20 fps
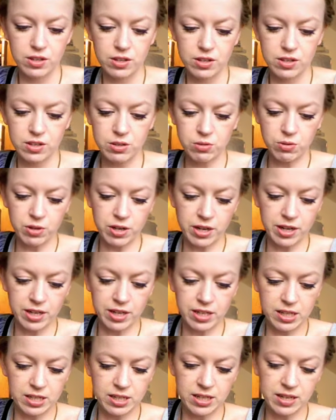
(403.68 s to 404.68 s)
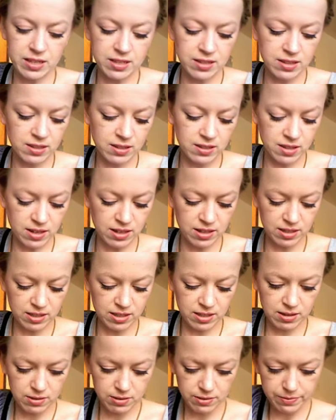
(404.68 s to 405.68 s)
so ein Dazzle
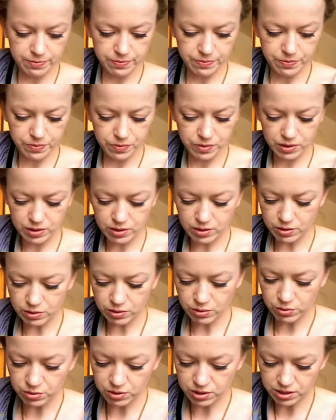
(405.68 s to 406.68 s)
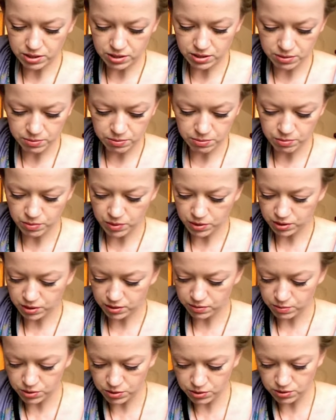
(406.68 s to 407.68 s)
Dust und das nimmt man
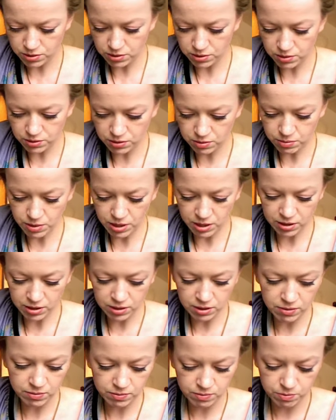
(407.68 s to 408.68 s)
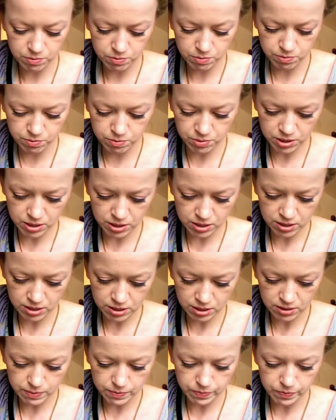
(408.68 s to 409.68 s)
dann mit irgendeinem anderen
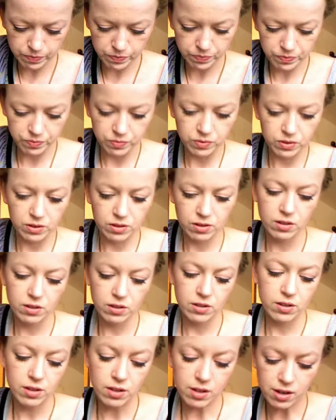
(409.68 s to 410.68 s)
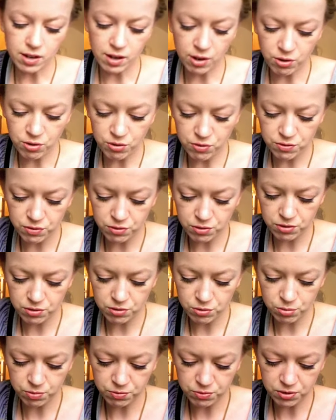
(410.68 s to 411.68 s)
Pinsel auf und
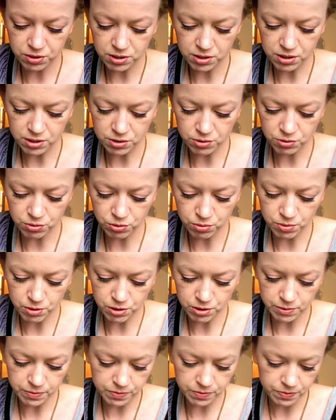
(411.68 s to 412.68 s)
tupft das da drüber.